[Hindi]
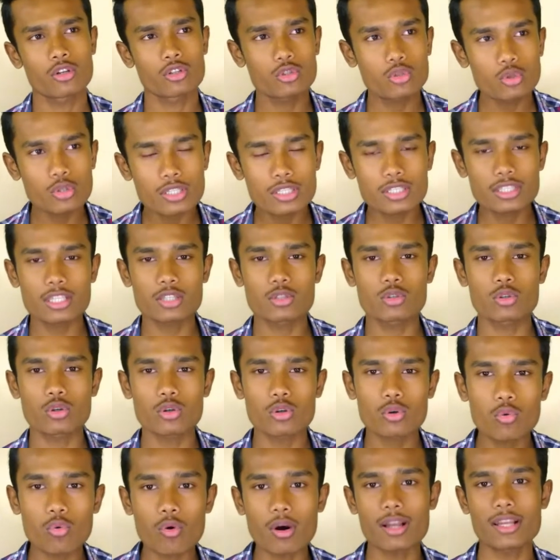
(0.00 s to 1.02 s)
जो इसकी इसकी
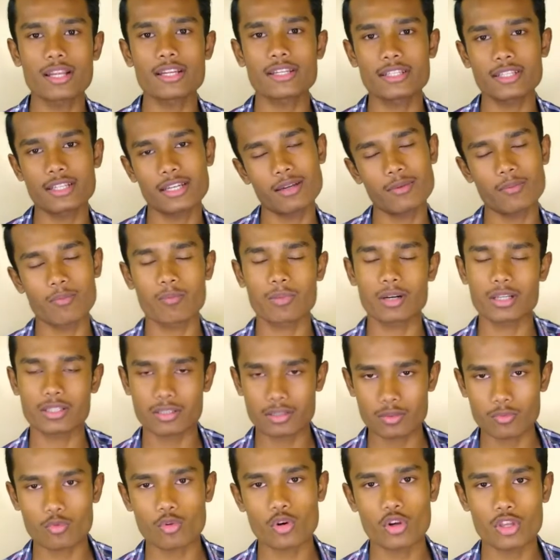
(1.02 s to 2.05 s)
जो क्वालिटी है
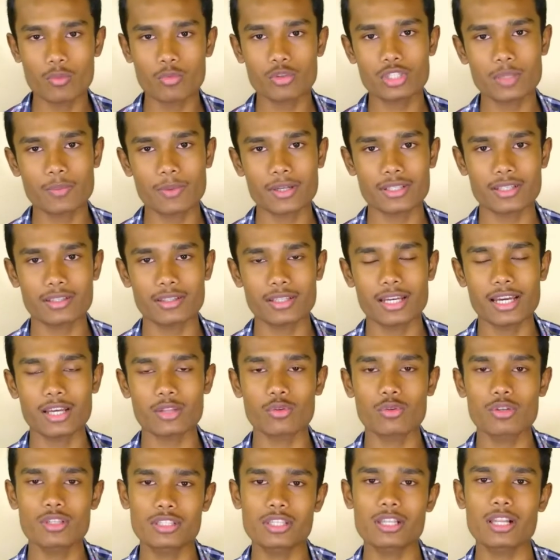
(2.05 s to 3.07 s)
बस वही मुझे पसंद आया
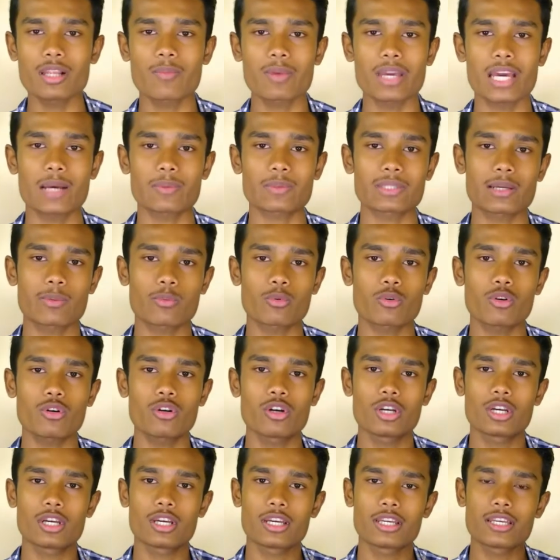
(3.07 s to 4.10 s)
तो इसीलिए मैं आप
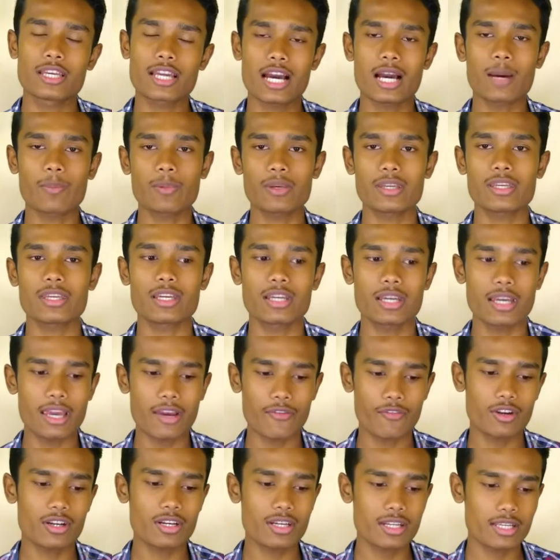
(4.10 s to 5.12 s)
सबको यहाँ पे ये
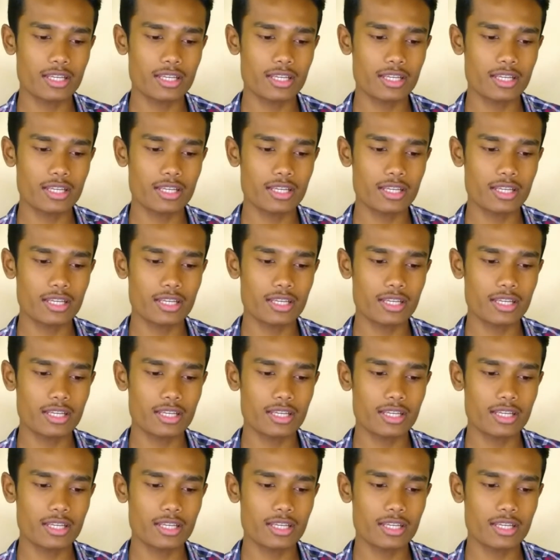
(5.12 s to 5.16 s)
एफ